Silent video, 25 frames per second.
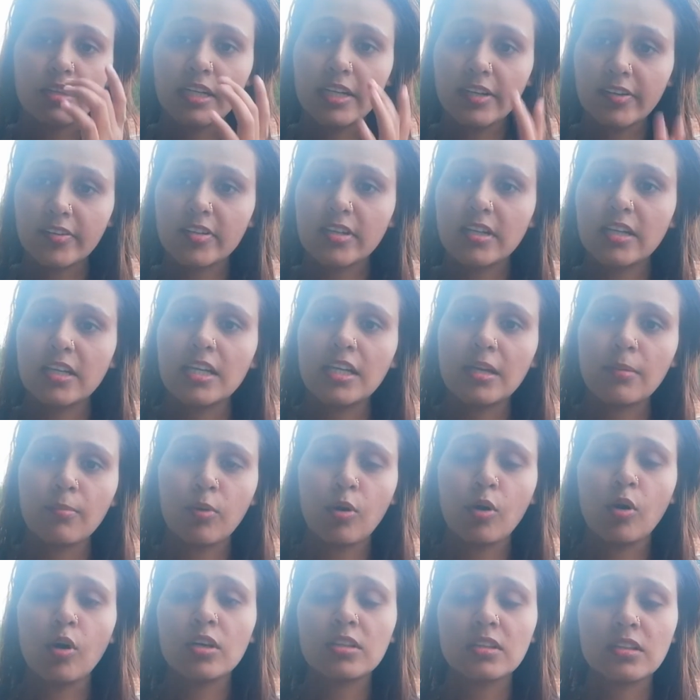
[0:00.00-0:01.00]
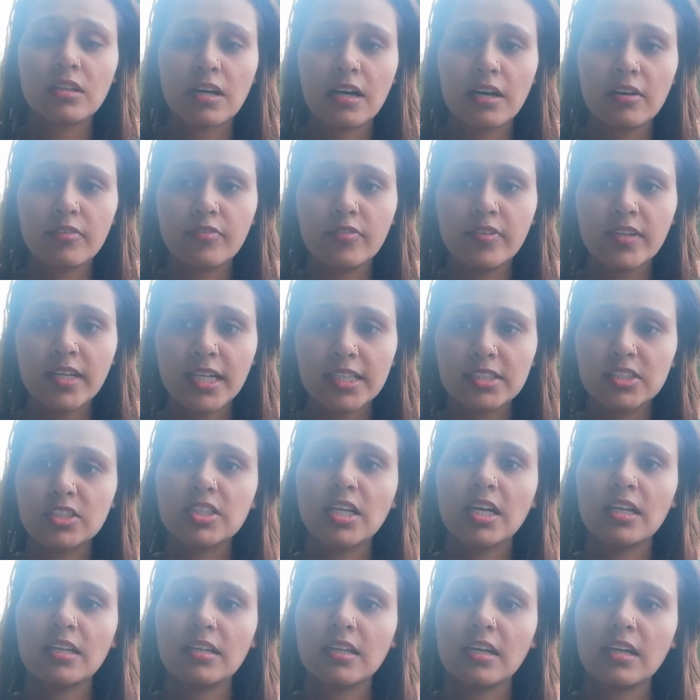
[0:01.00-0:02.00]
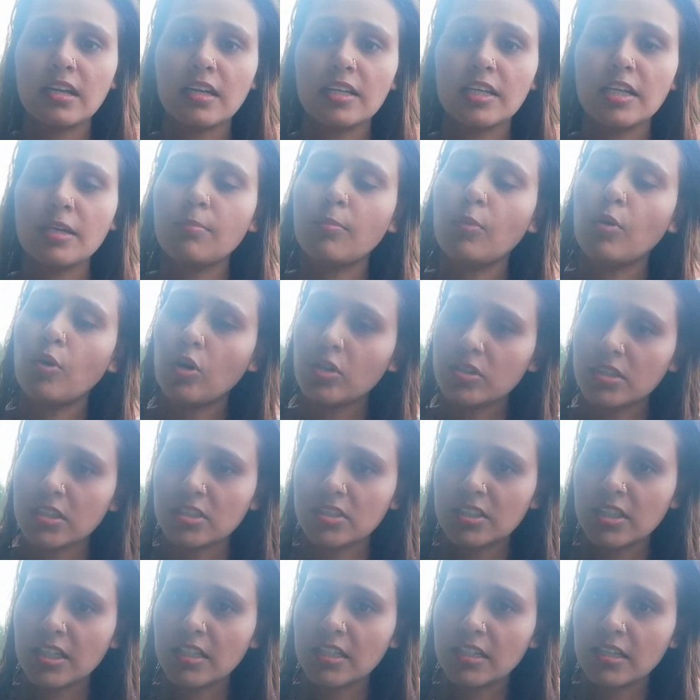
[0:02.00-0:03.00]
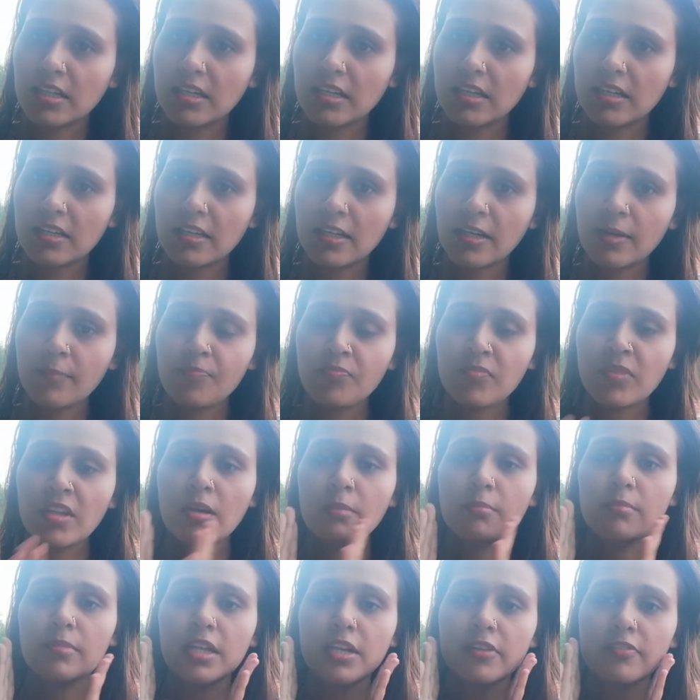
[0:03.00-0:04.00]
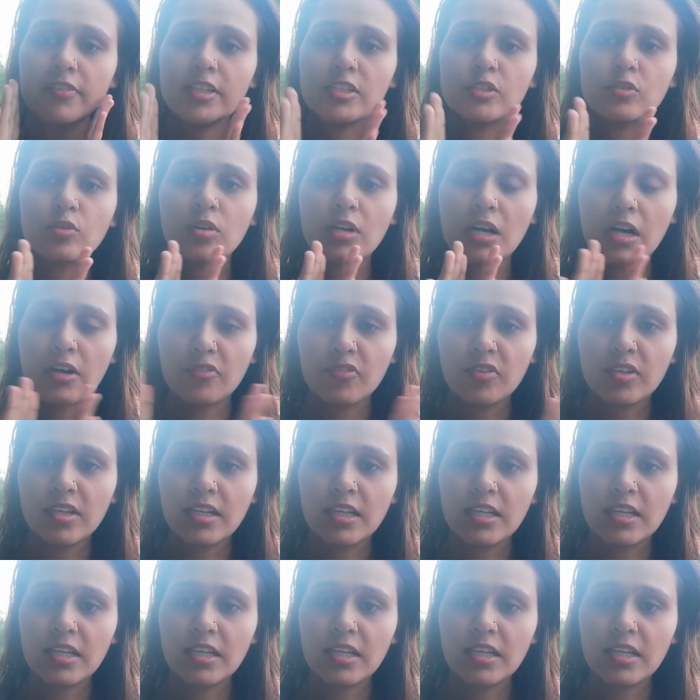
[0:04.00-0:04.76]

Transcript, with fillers: लिटरली ये बहुत काफ़ी अच्छा निकला ये बहुत अच्छा निकला ये मेरे फेस को काफ़ी